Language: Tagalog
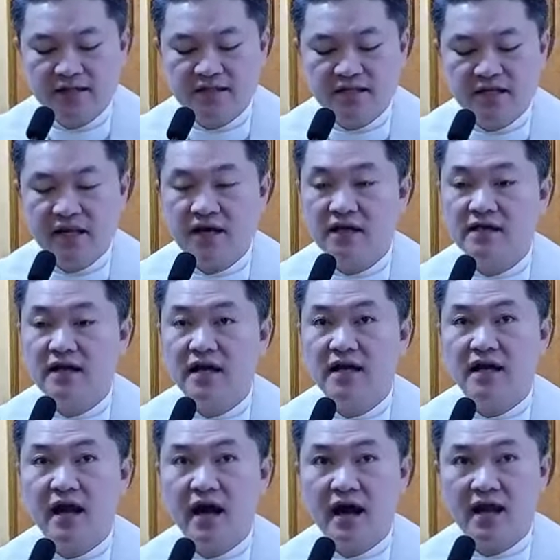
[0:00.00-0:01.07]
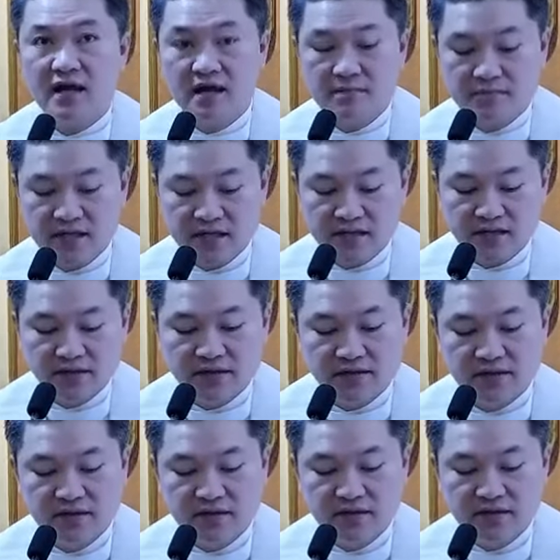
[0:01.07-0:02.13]
agad silang
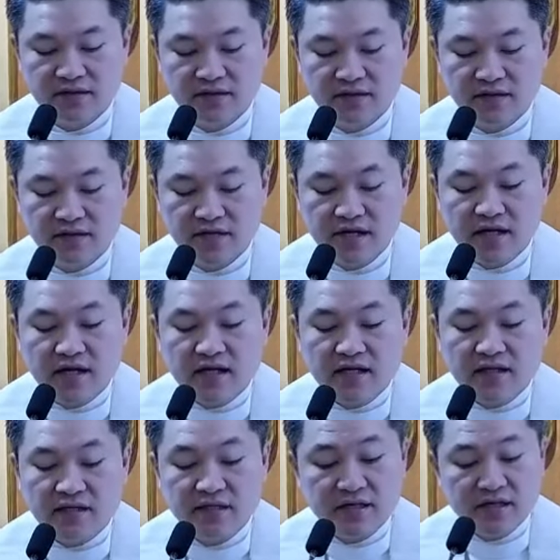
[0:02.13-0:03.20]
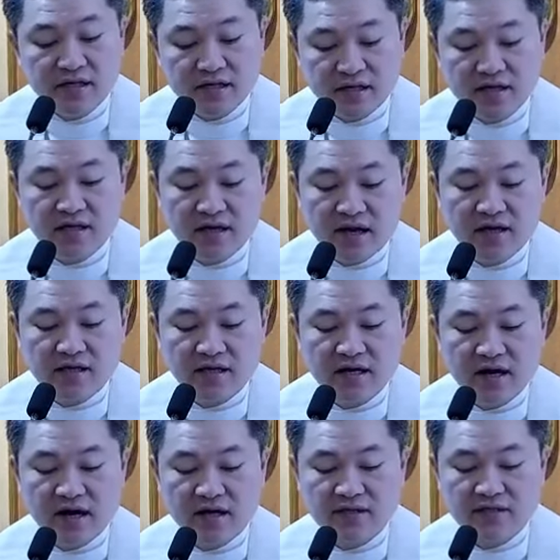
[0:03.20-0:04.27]
nanlalamig. Dininig
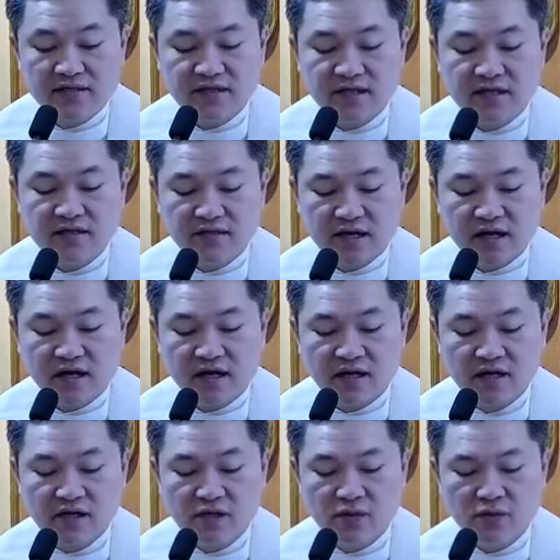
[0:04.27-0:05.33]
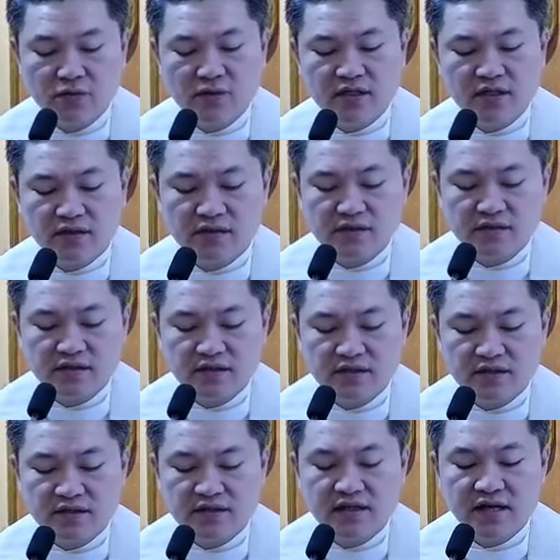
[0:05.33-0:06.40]
nga nila ang salita,
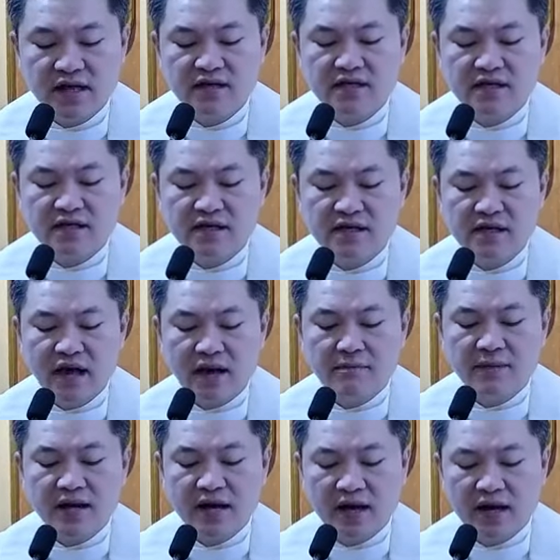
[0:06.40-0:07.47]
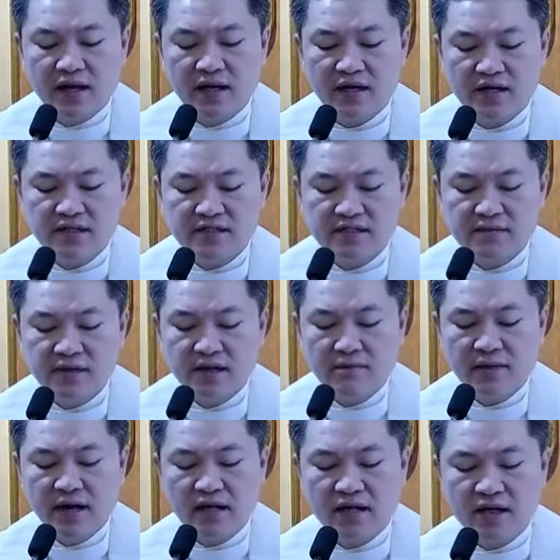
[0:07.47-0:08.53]
ngunit sila'y naging abala
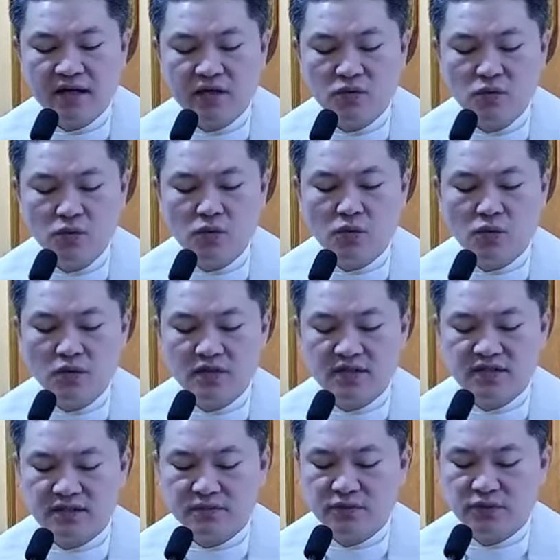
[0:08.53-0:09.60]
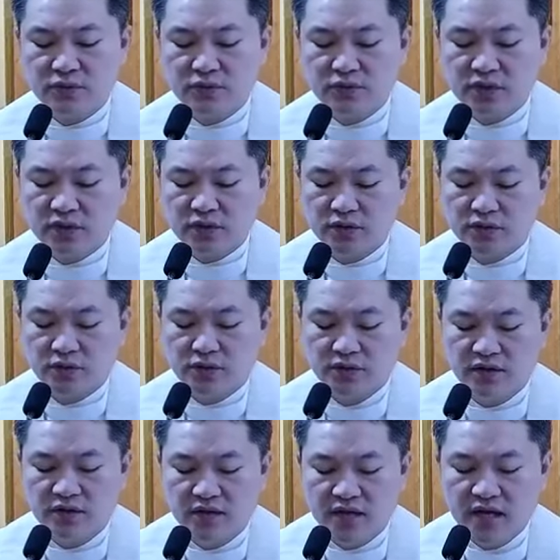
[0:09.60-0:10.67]
sa mga bagay ukol sa mundong
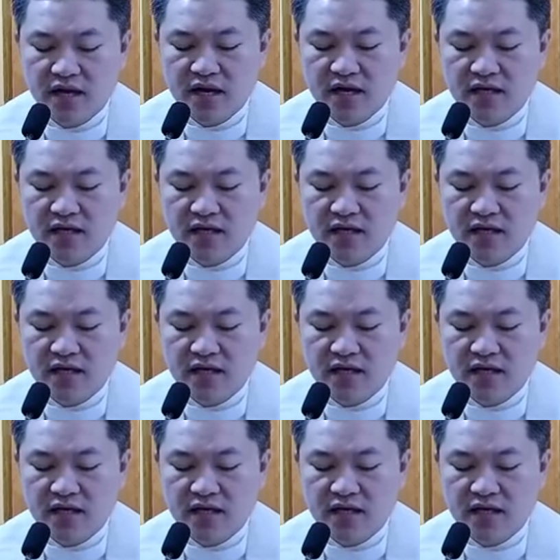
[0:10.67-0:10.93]
ito,